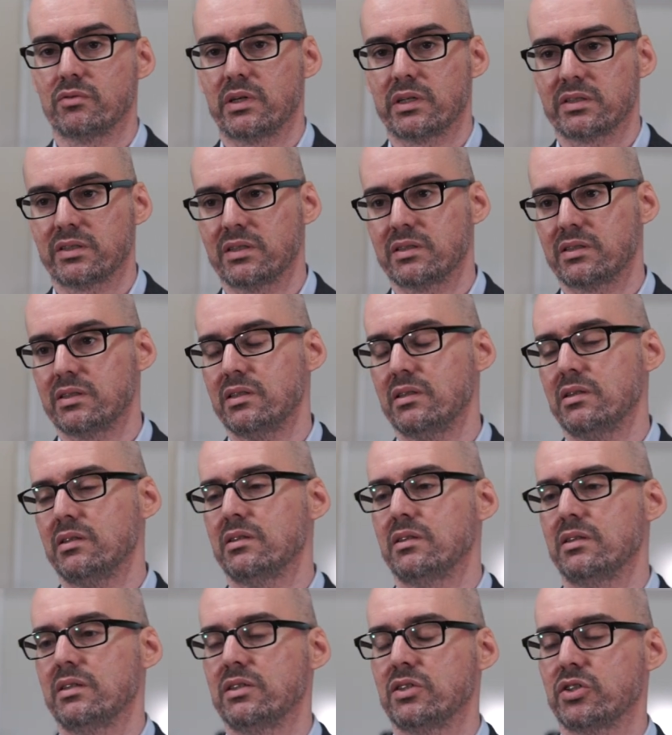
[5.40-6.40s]
Üniversitesi
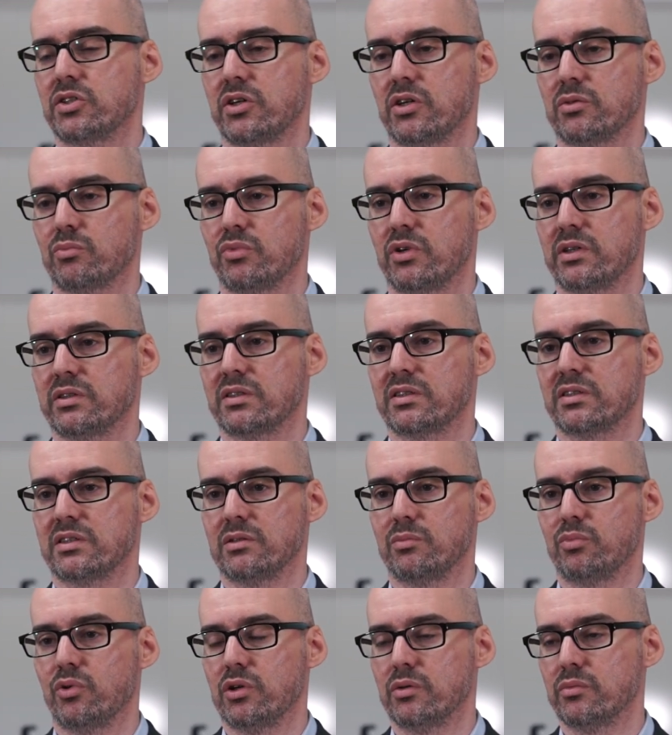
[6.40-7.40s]
İnşaat
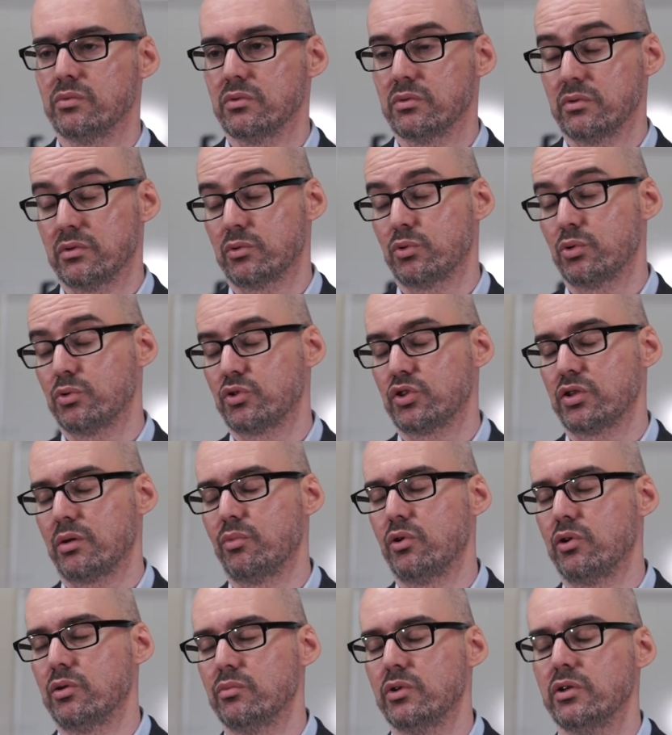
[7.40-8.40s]
Mühendisliği bölümü, e,
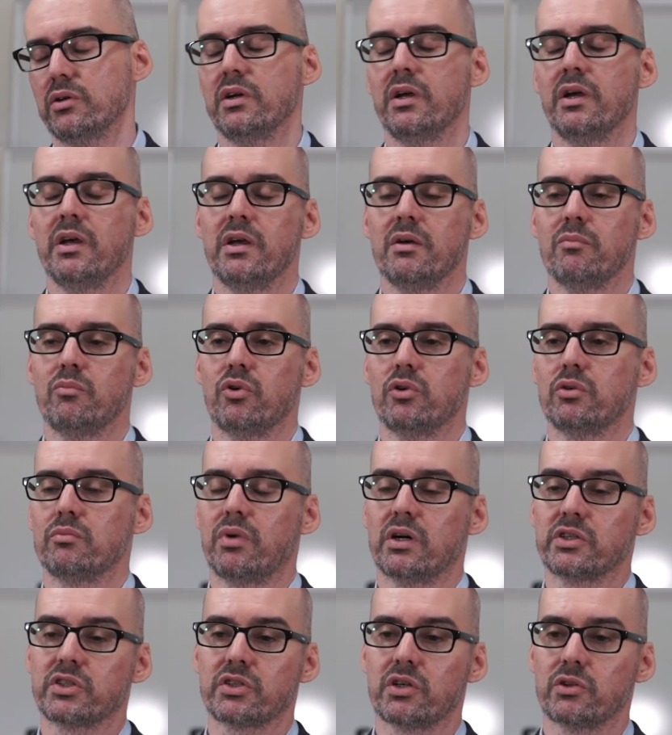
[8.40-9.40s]
Türkçe bölümü
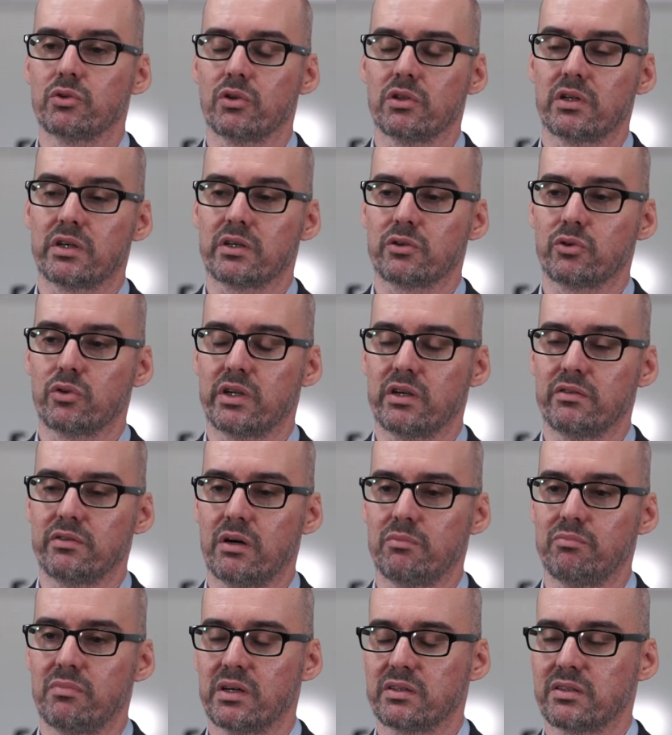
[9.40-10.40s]
bölüm başkanı olarak görev
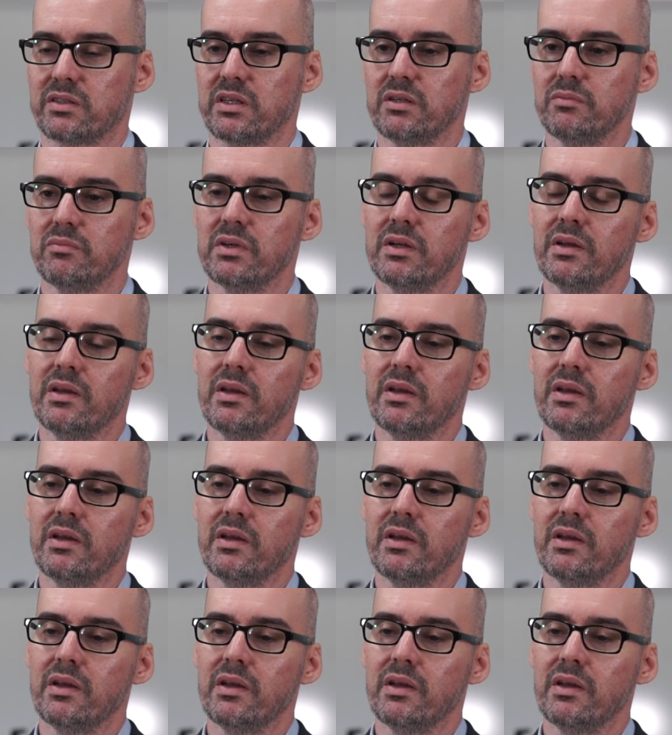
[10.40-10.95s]
yapmaktayım.